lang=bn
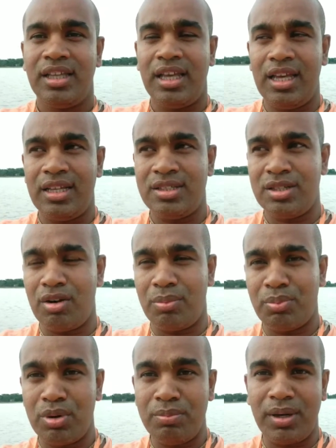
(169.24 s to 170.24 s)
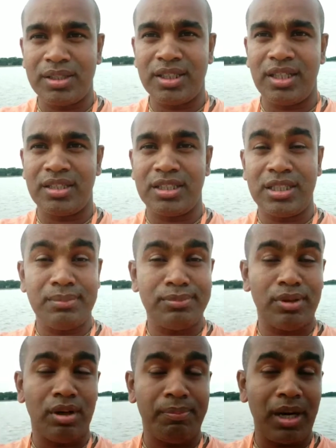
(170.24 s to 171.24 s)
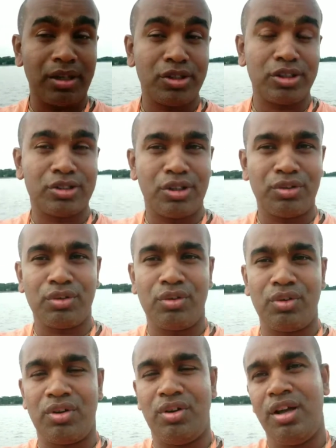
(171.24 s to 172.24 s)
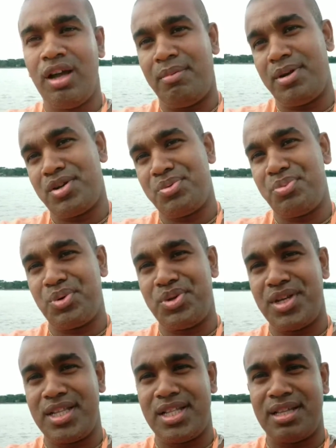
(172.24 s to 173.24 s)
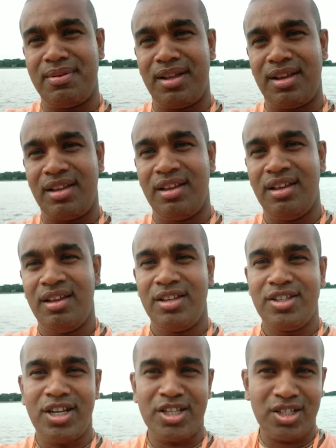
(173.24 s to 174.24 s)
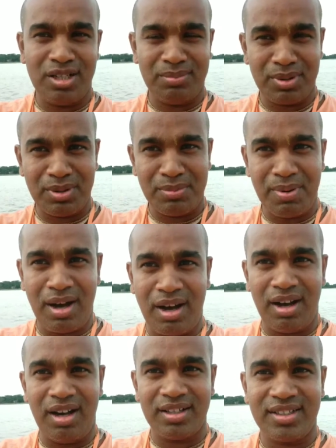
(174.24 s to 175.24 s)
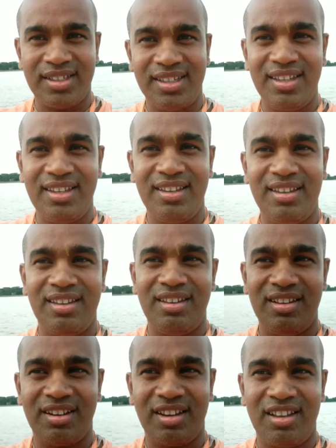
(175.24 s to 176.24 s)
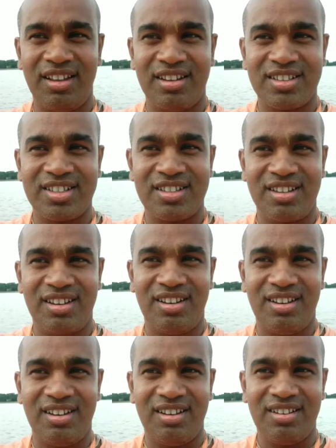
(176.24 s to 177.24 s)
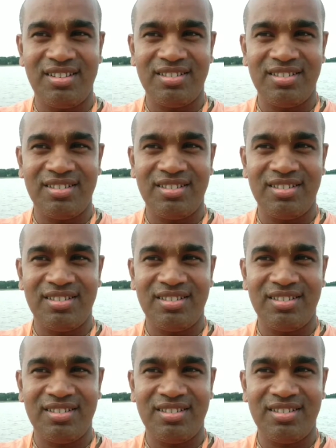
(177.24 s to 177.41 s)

এই শিলপ্রপাদের যে দিব্য অপাকৃত গ্রন্থগুলো আমরা পৌঁছে দিতে পারি জয় শিলপ্রপাত কি হরে কৃষ্ণা